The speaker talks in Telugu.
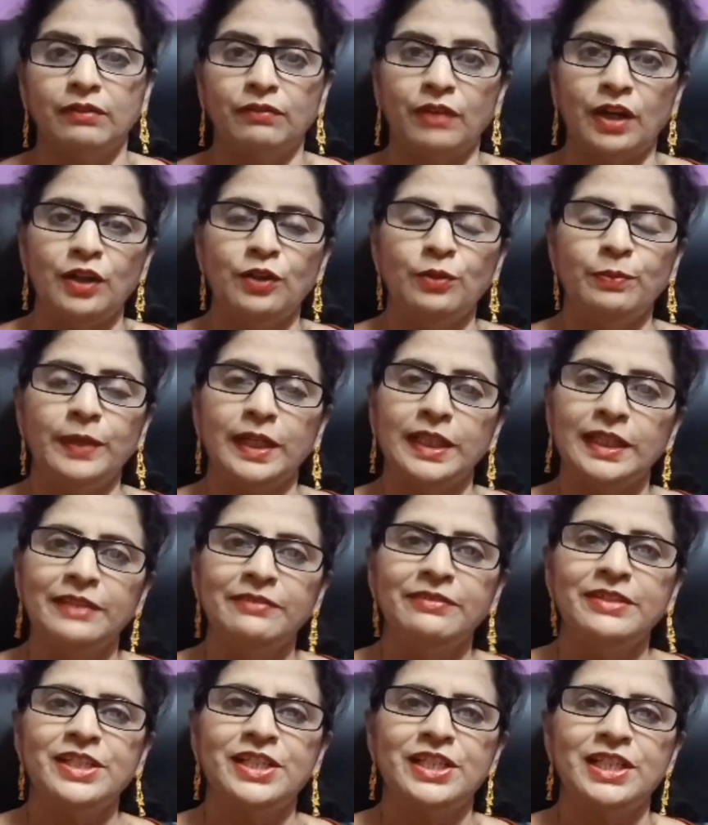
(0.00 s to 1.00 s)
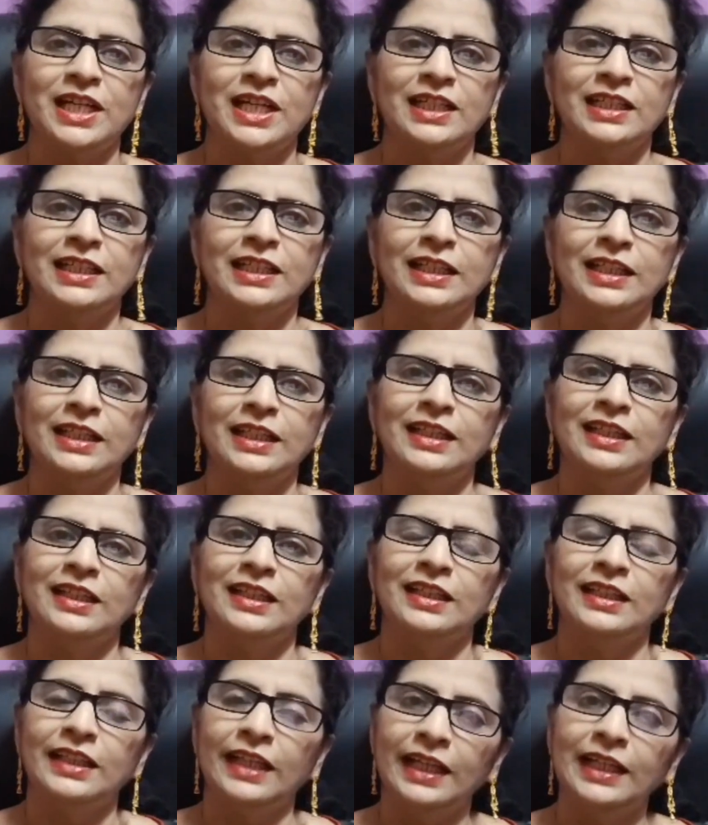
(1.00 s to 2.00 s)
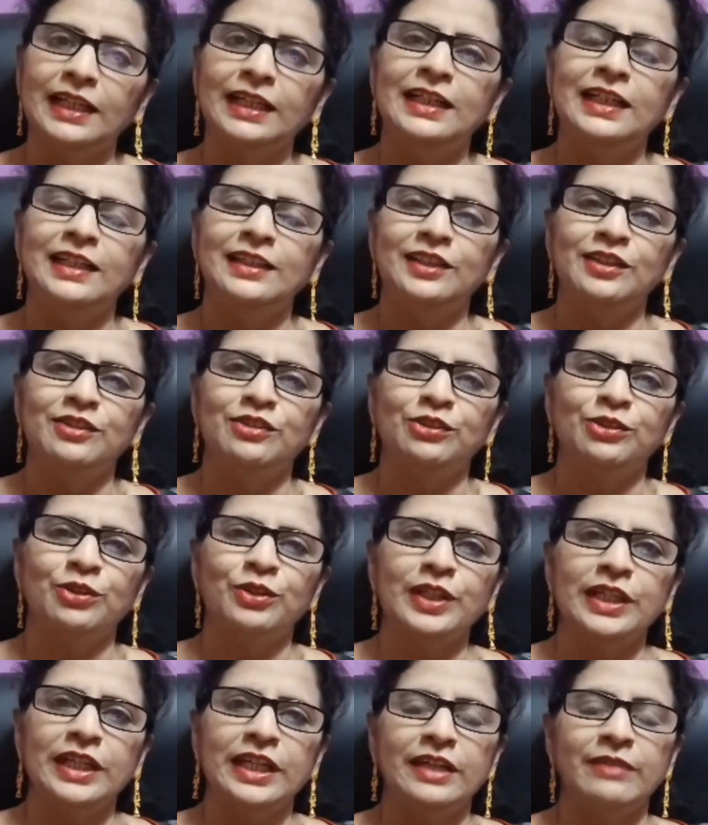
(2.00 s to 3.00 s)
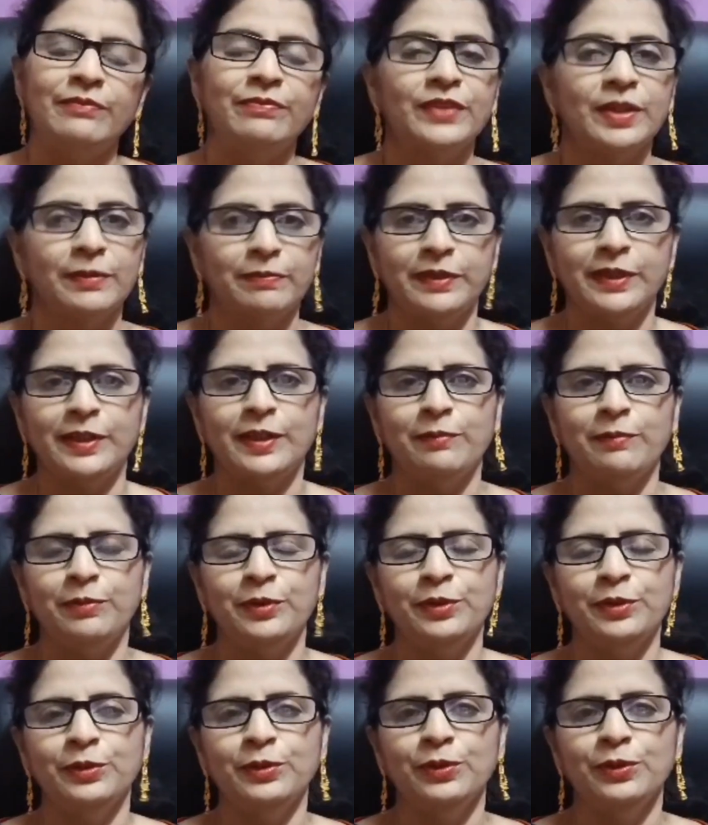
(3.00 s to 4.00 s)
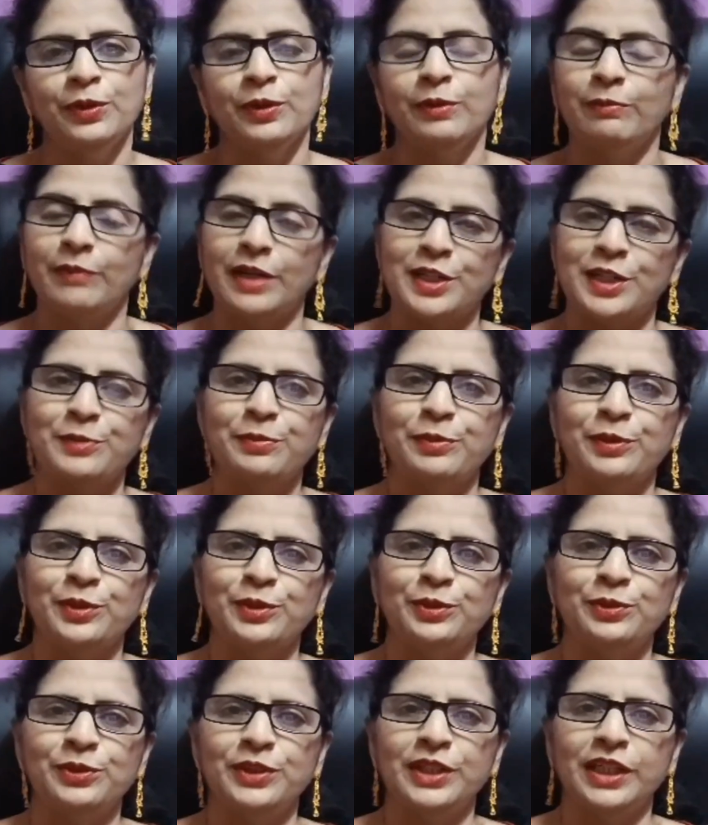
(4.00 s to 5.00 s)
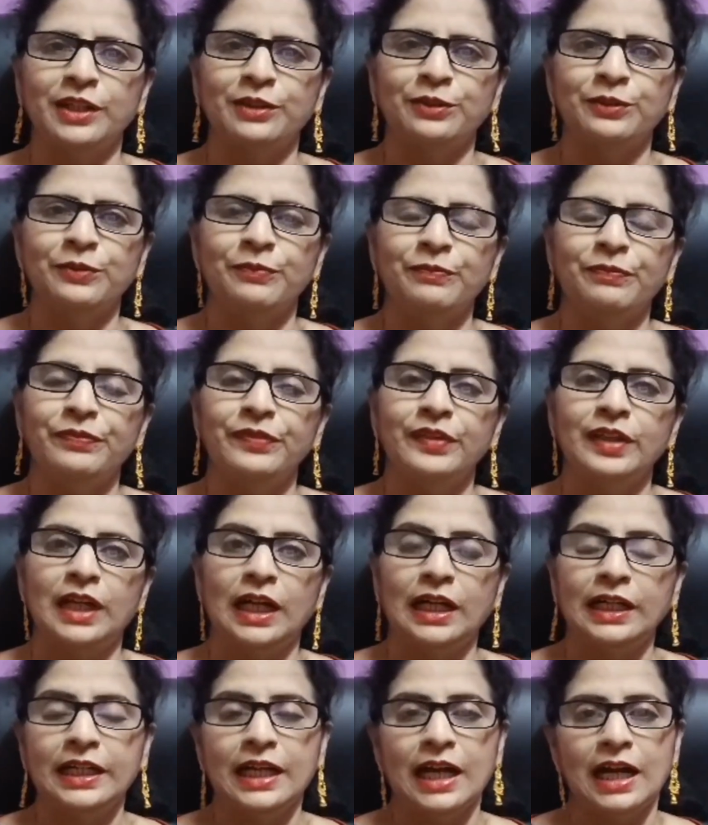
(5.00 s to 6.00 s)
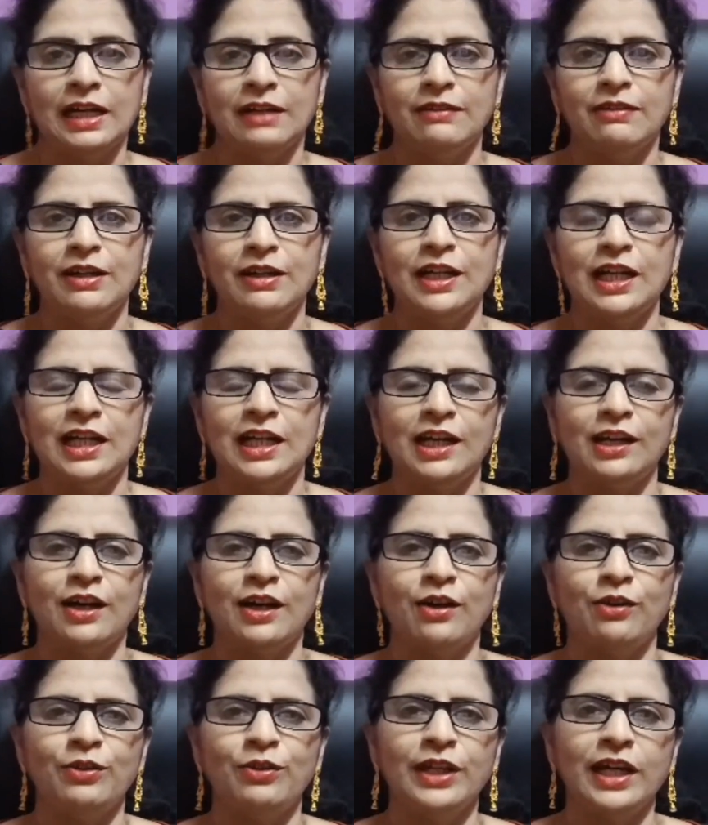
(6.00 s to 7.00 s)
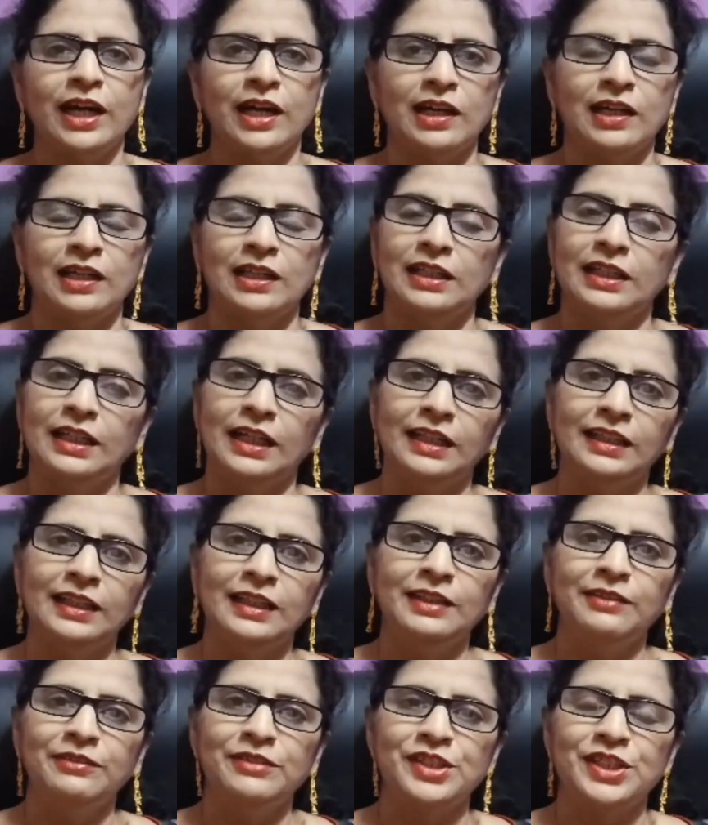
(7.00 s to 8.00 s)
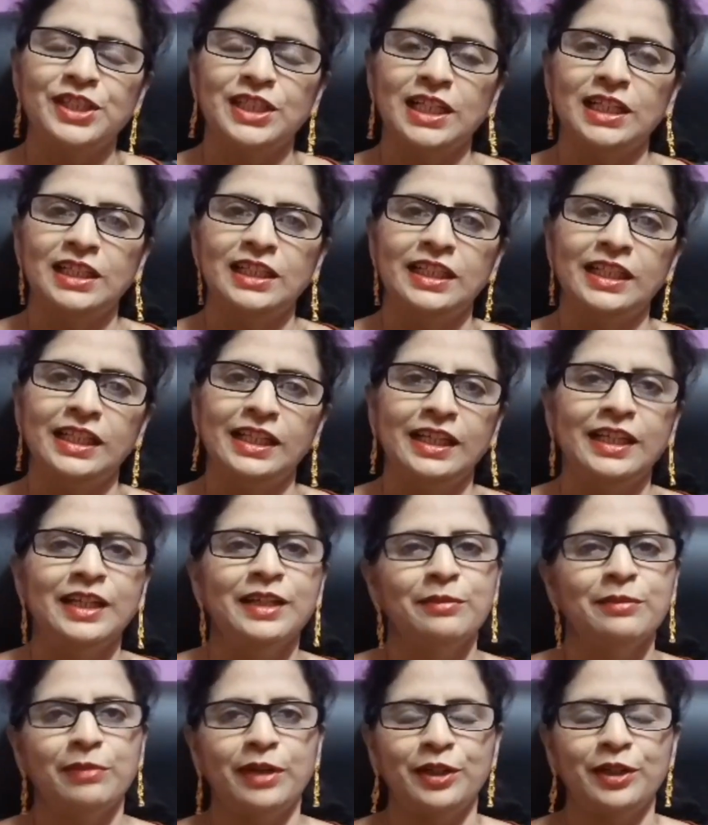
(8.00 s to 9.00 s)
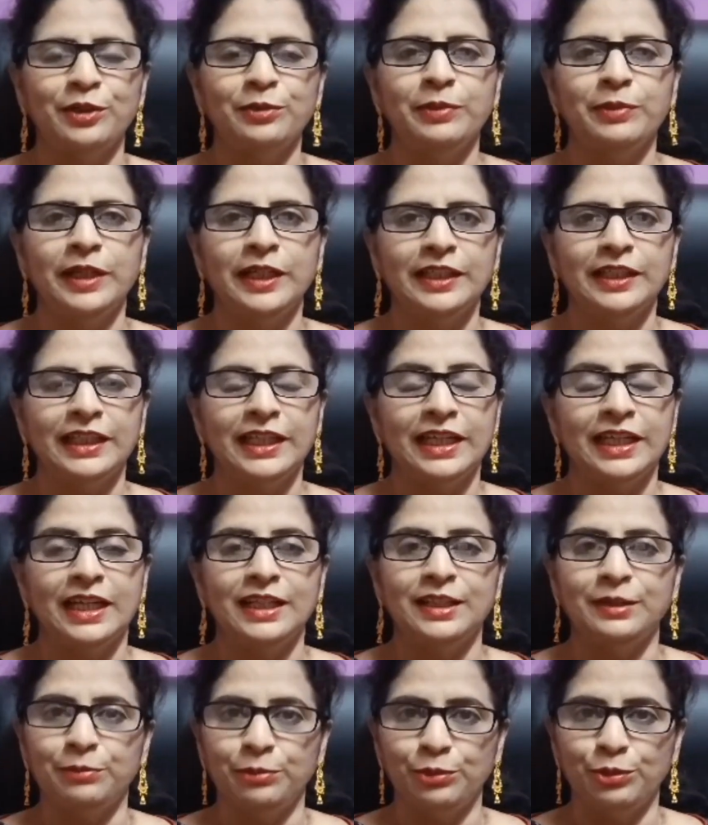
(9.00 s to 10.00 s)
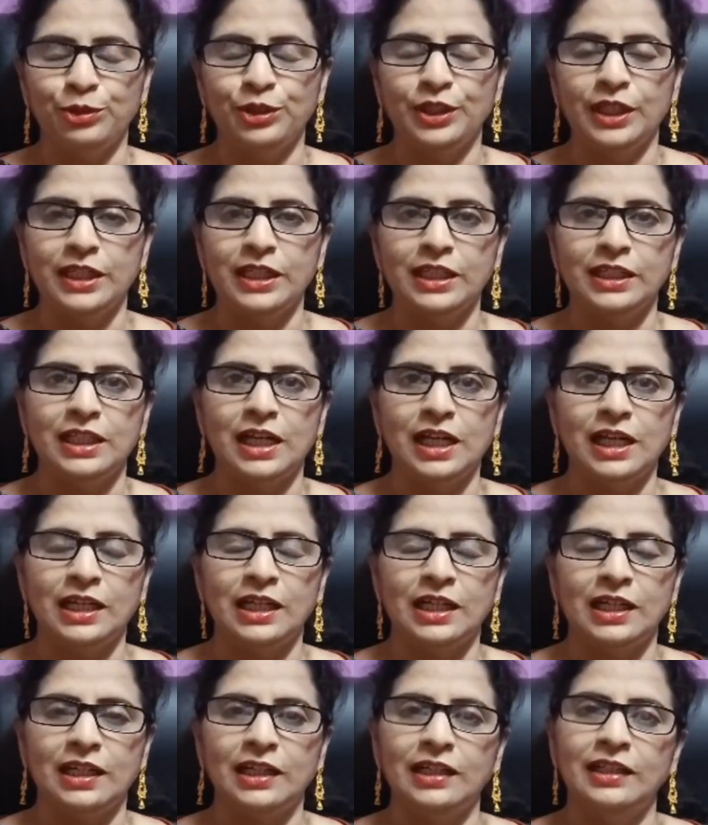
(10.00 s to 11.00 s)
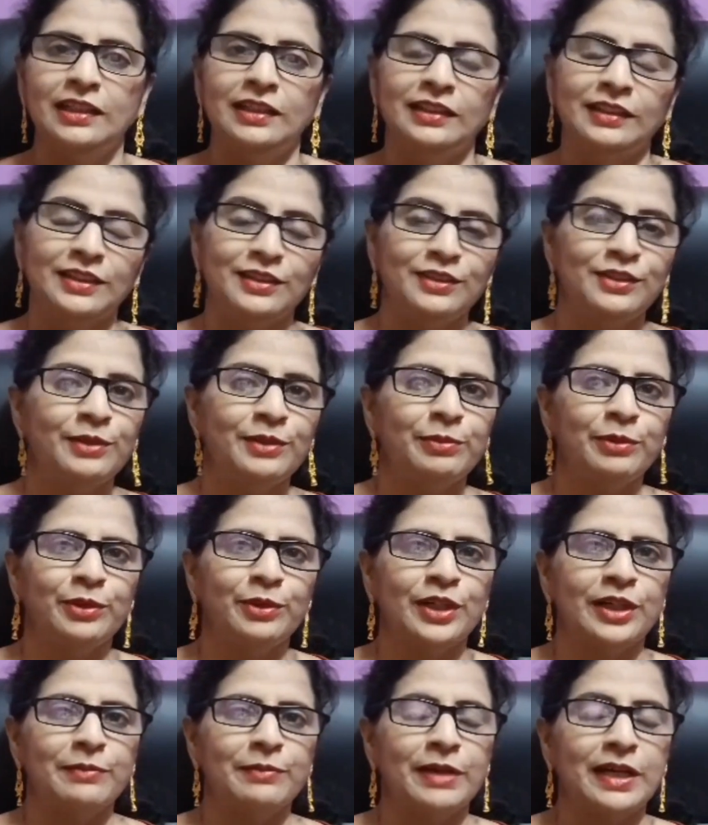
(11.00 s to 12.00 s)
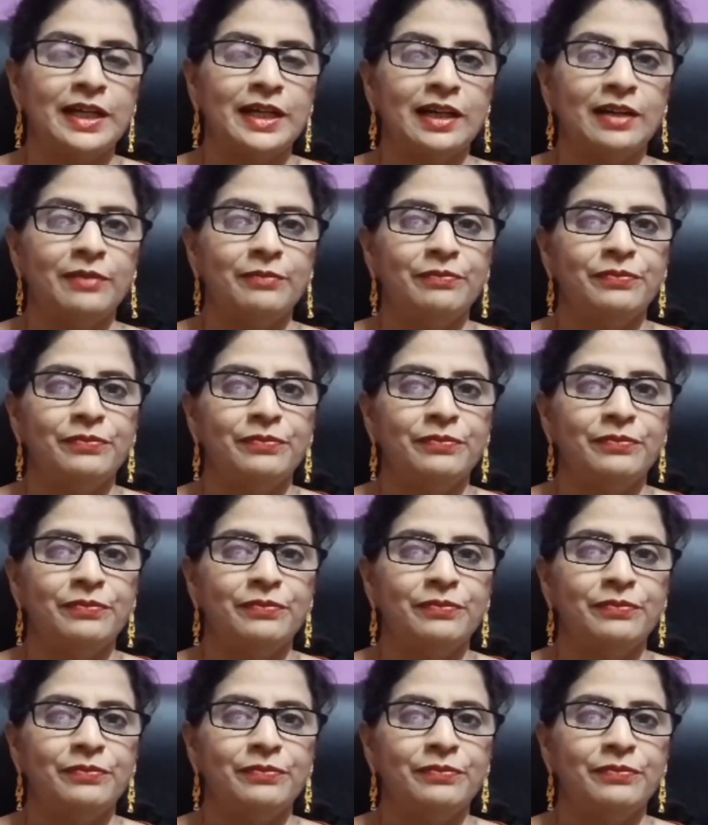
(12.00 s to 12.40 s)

వాళ్ళు ప్రతి విషయాన్ని తేలిగ్గా తీసుకొని ఎప్పటికప్పుడు మర్చిపోతూ ఉంటారు కానీ ఆడవాళ్ళు అలా కాకుండా ఏదైనా విషయాన్ని పట్టుబడితే అది పూర్తయ్యేదాకా నిద్రపోరనమాట